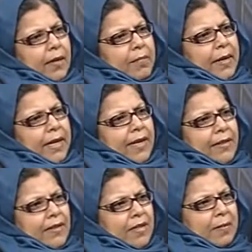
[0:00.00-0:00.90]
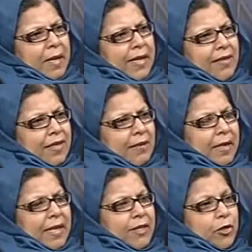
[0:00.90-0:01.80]
মিলিয়নস অ্যান্ড মিলিয়নস অ্যান্ড
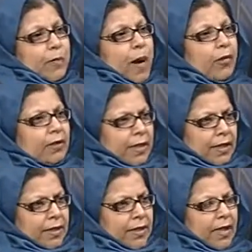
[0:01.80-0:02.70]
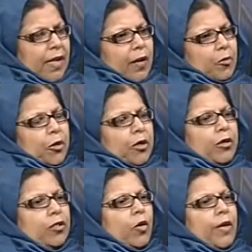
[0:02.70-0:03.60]
মিলিয়নস অফ পাউন্ড দিচ্ছি মনে করেন
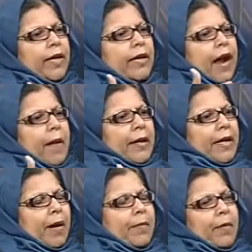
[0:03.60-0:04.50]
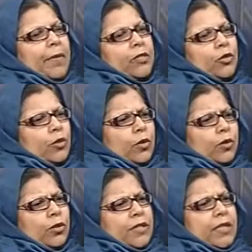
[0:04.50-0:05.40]
যে অনেক গ্রামে গ্রামে আমরা স্কুল
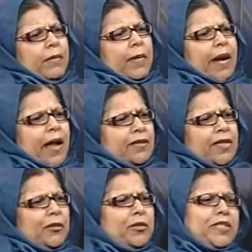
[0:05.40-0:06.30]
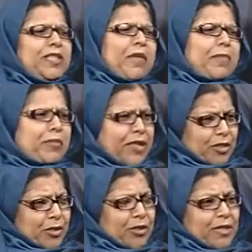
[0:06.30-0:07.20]
করছি বা রাস্তা করছি বা ব্রিজ
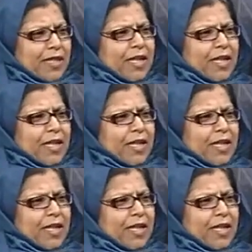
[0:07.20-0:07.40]
করছি